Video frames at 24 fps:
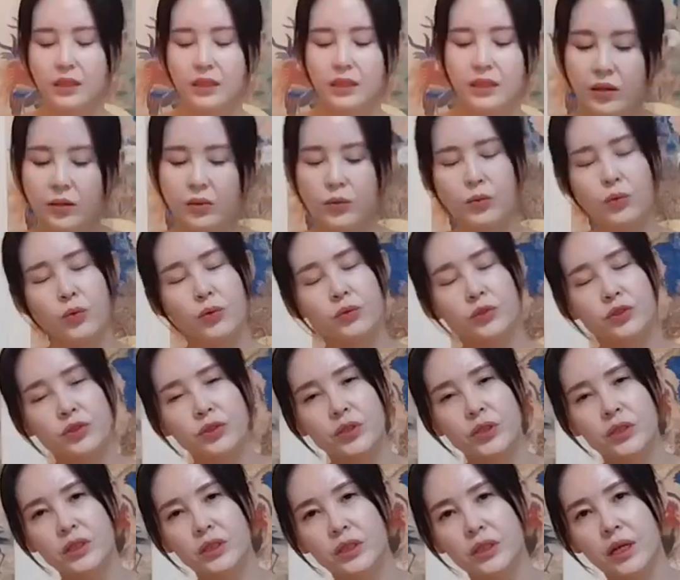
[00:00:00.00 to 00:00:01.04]
어,
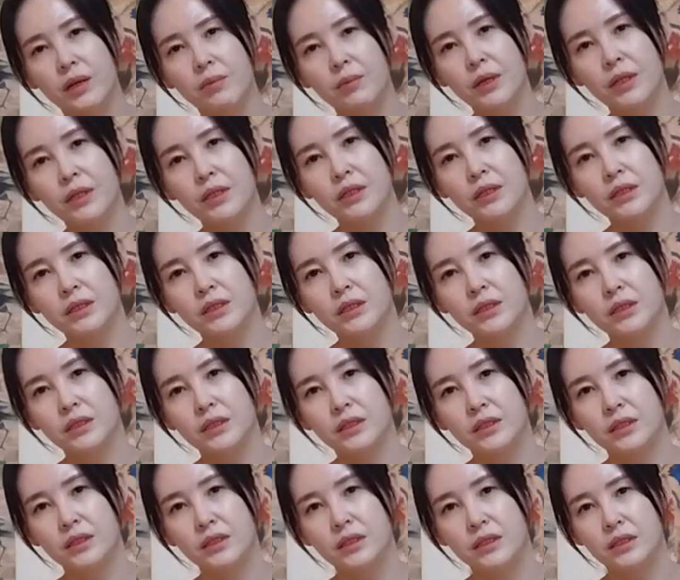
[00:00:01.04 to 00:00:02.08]
원숭이 띠 하반기는
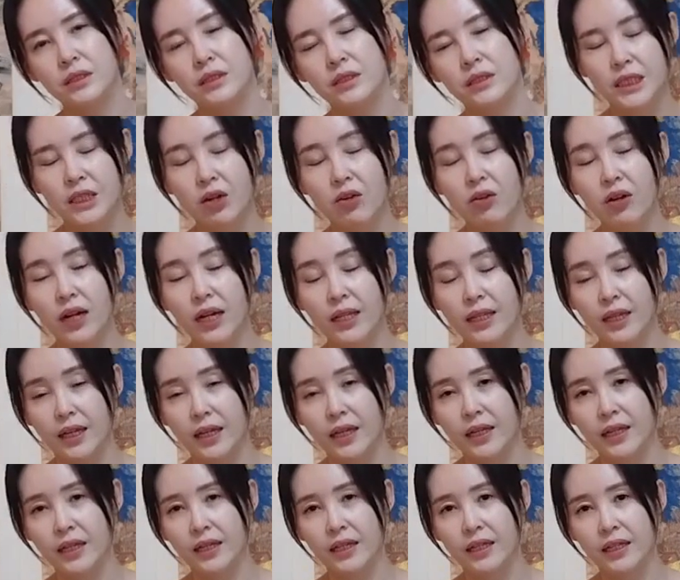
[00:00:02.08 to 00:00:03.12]
네. 이성간에
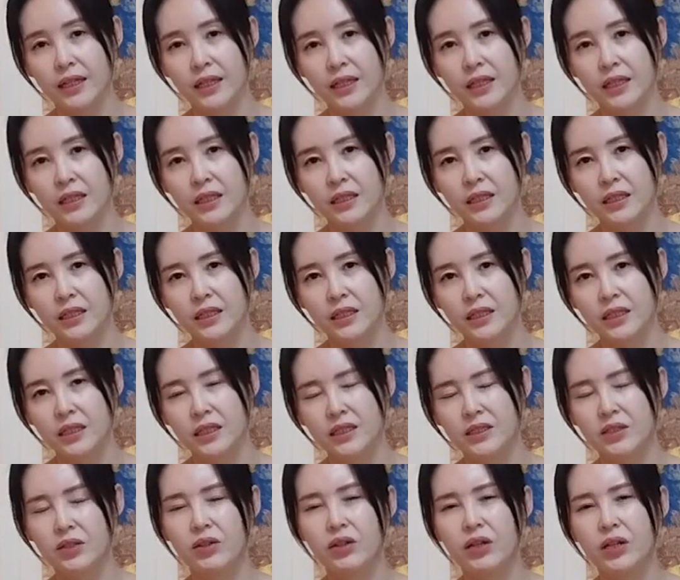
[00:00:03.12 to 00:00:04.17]
네.
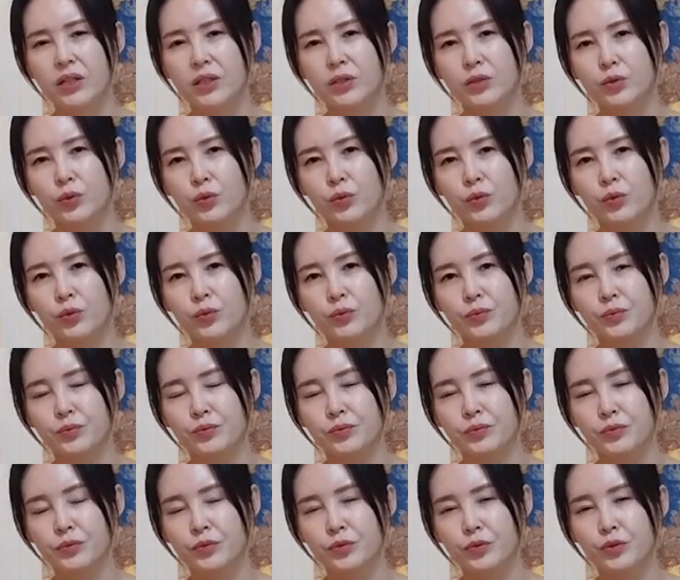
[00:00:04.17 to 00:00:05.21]
이성간에
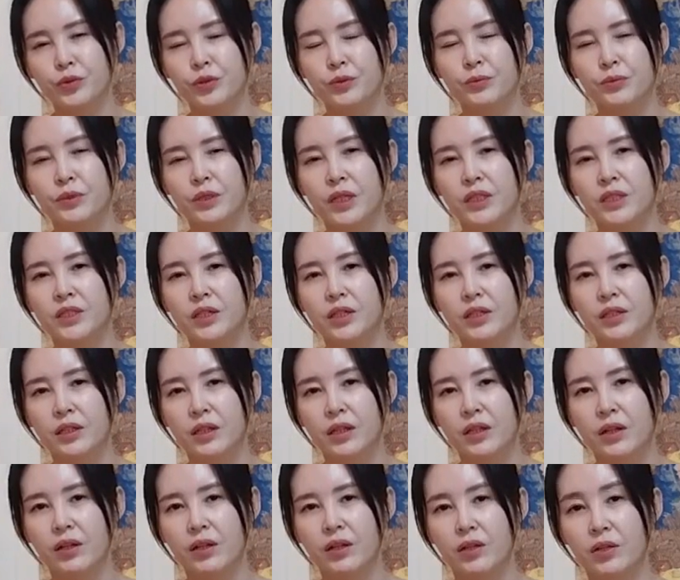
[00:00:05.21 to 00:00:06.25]
조금 조심을 하셔야
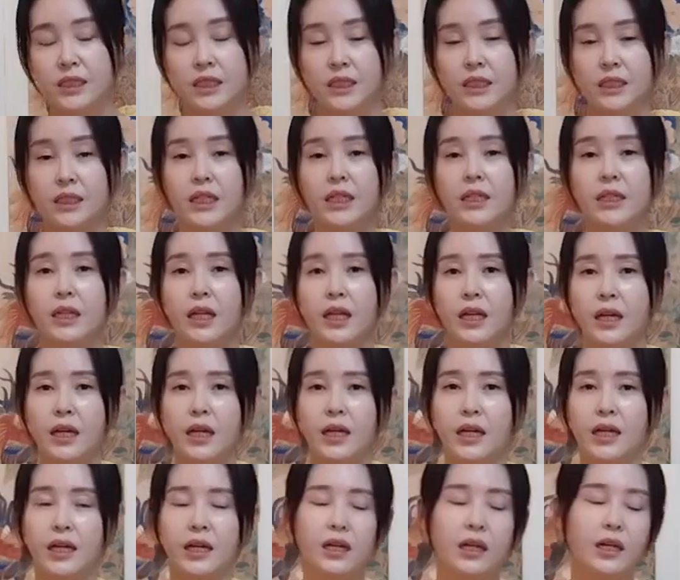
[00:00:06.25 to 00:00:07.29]
돼요. 네. 직장
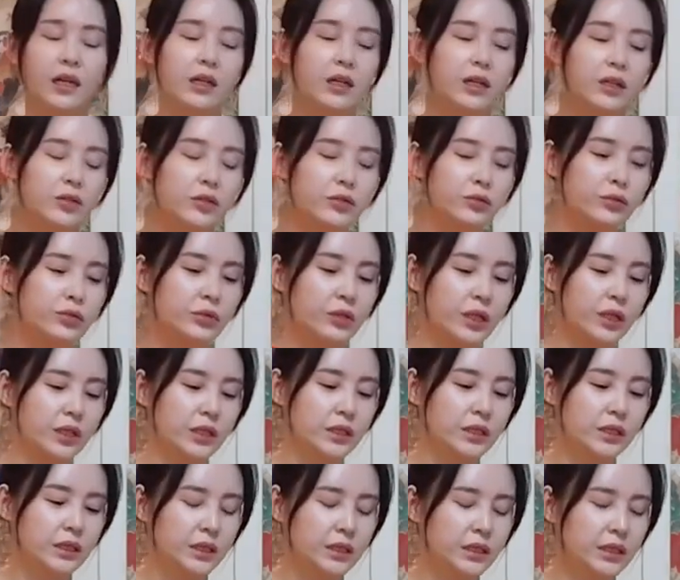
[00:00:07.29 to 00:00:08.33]
내에 네. 누군가
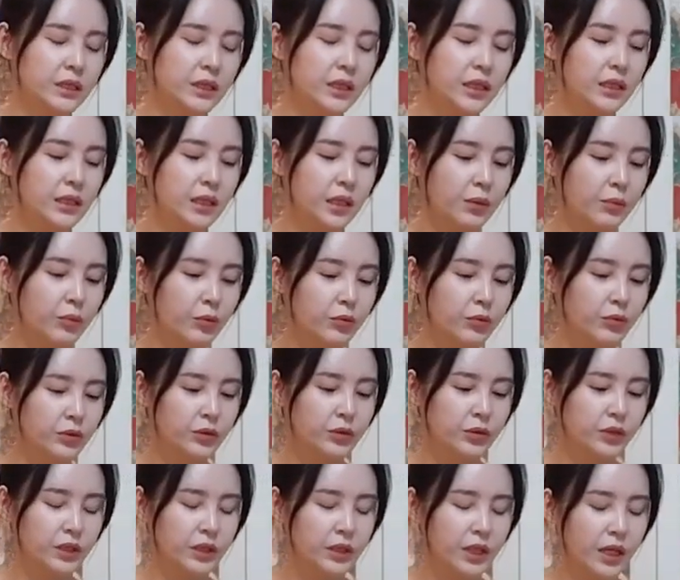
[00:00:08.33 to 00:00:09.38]
이제 직장 내에
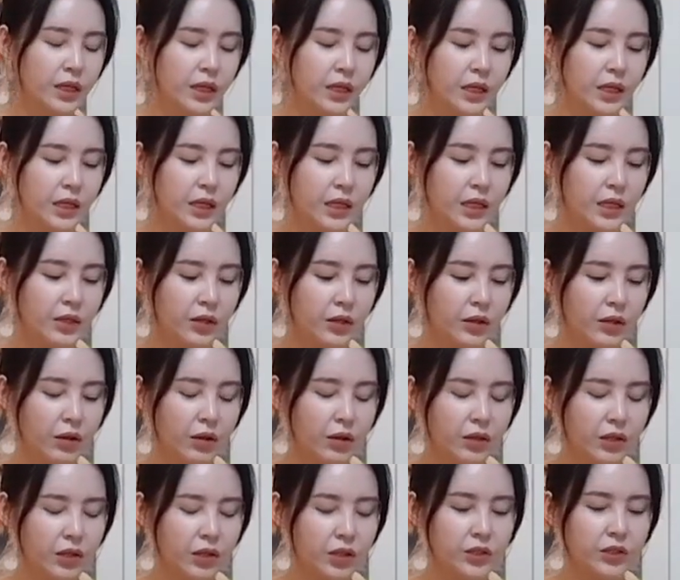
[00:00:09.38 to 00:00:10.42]
모든 인간관계가
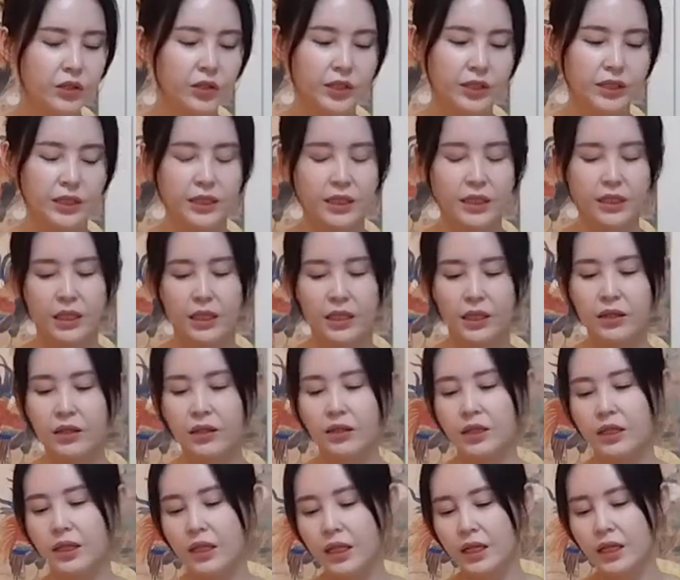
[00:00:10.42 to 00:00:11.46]
얽혀져
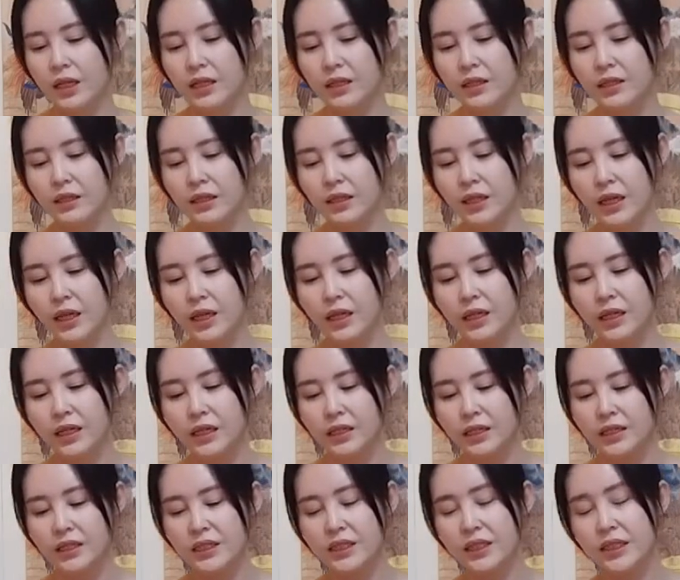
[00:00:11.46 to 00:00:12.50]
있잖아요. 네. 근데
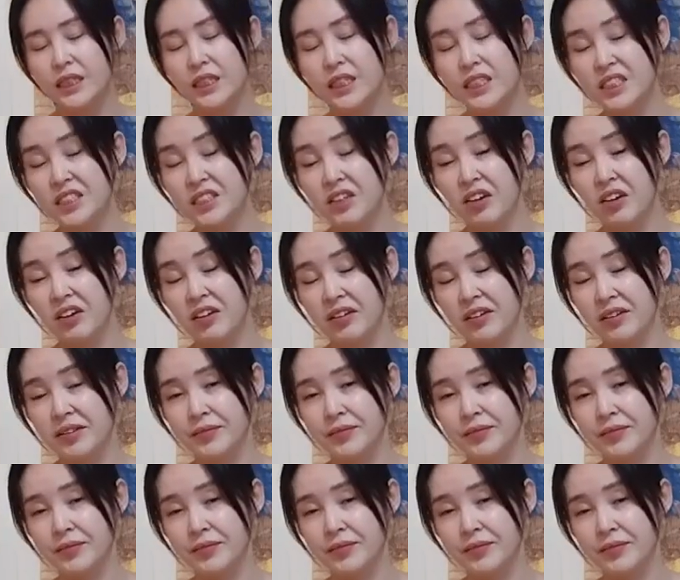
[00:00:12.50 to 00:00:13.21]
특히 이성